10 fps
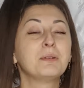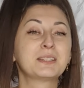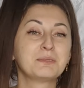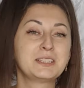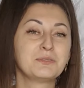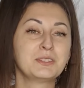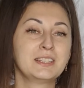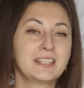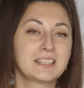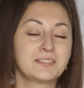Поэтому
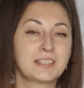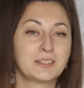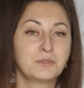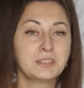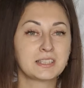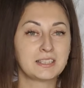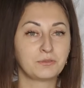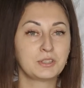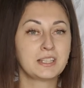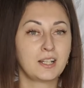сегодня не о цветоносах,
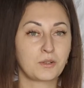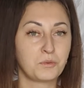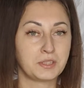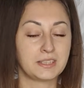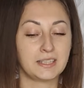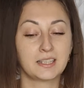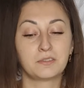сегодня о росте.